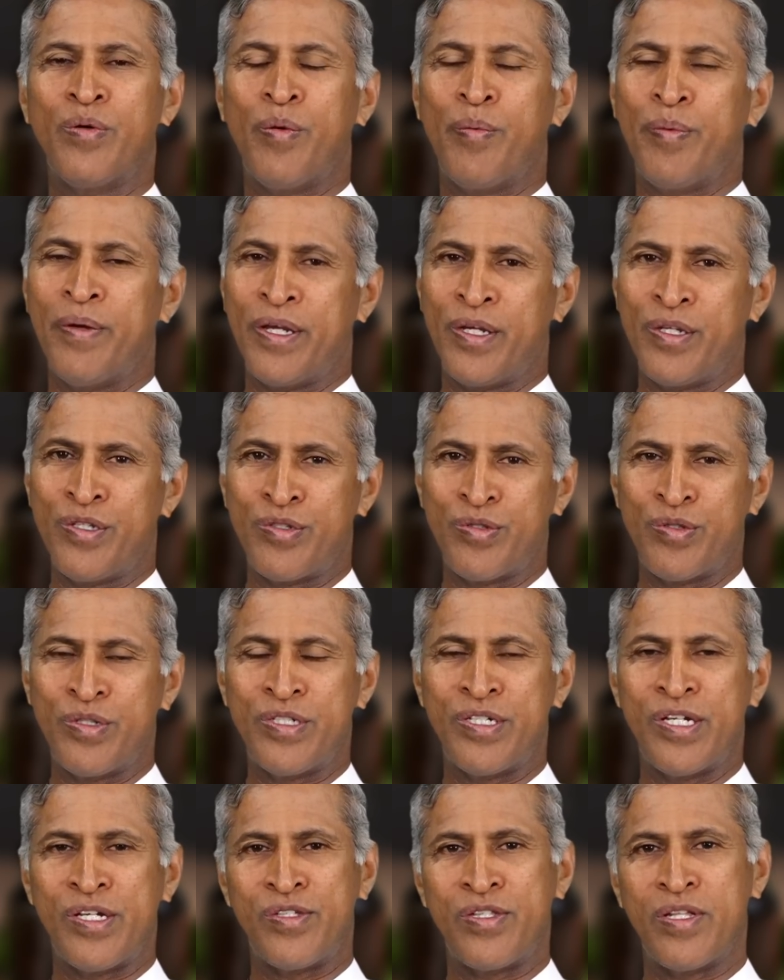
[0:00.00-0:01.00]

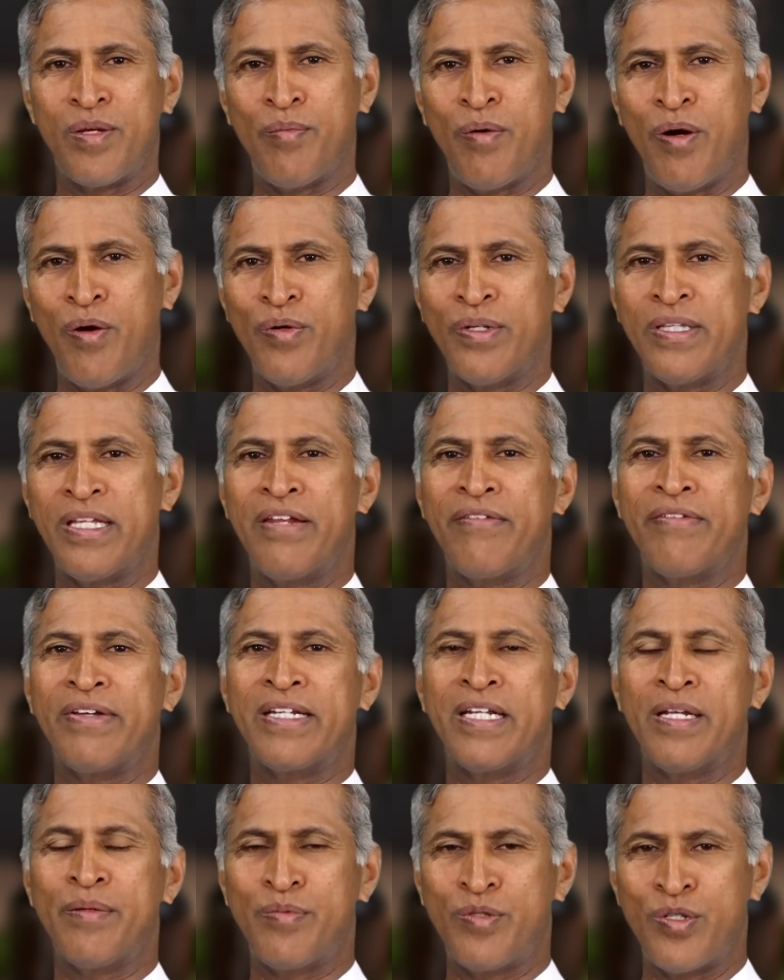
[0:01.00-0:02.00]
ఉపయోగించుకుని చేస్తే బాగుంటుందని
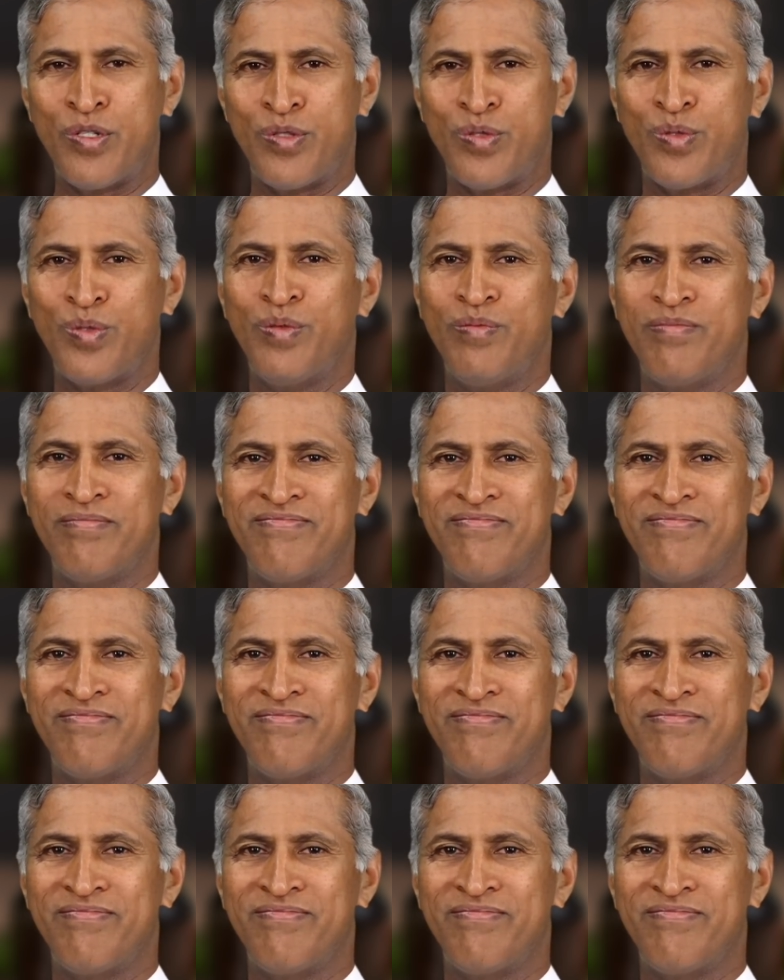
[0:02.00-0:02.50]
విజ్ఞప్తి చేస్తూ